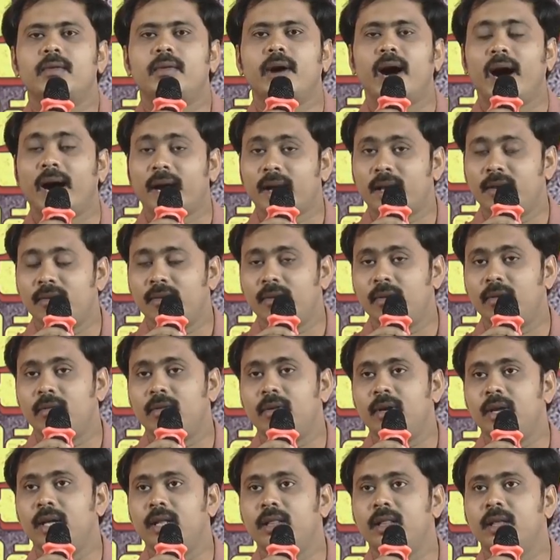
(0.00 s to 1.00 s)
వాక్యములు
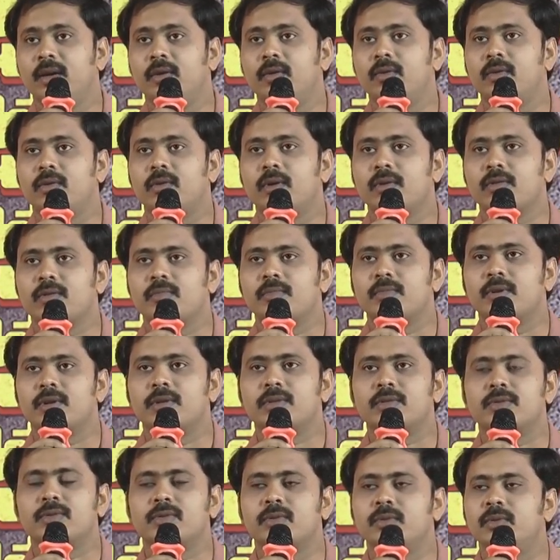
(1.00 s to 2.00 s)
ఉండి దేవుని కోసం
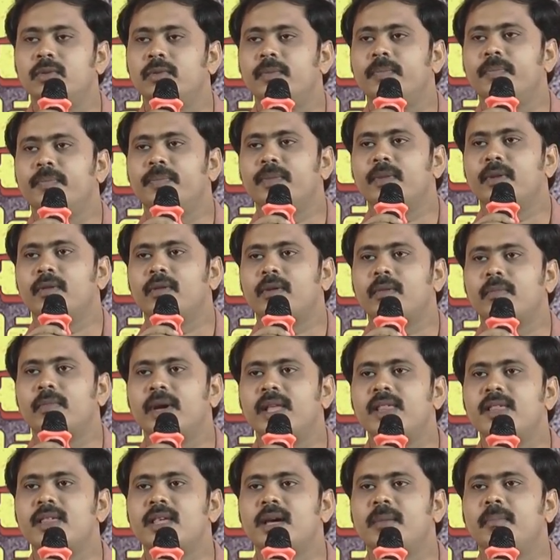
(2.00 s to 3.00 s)
బ్రతుకుతూ ఒక
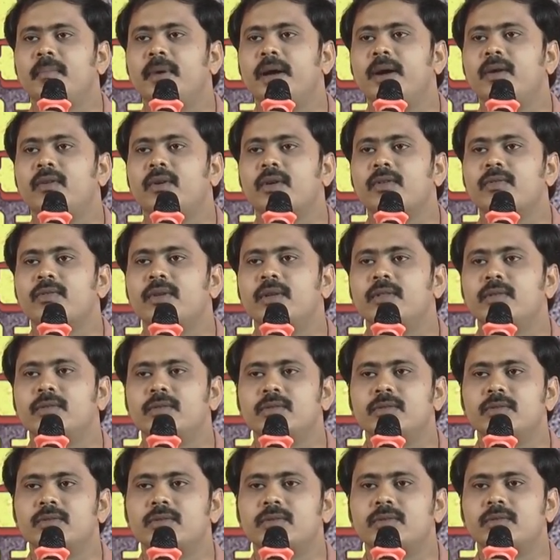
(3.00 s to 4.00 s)
మంచి అమ్మాయి కోసం
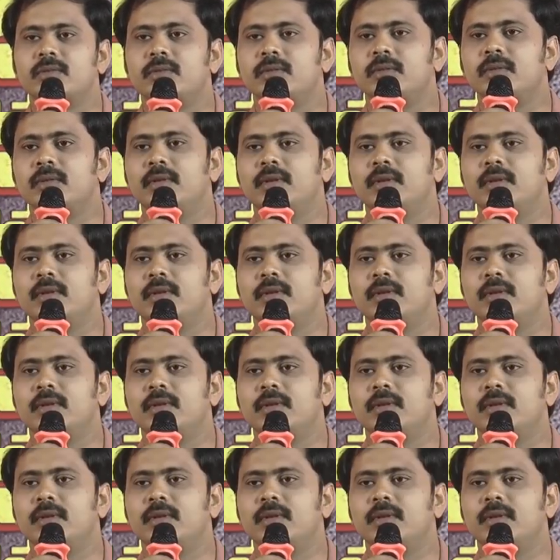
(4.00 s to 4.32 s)
ఎదురు చూస్తూ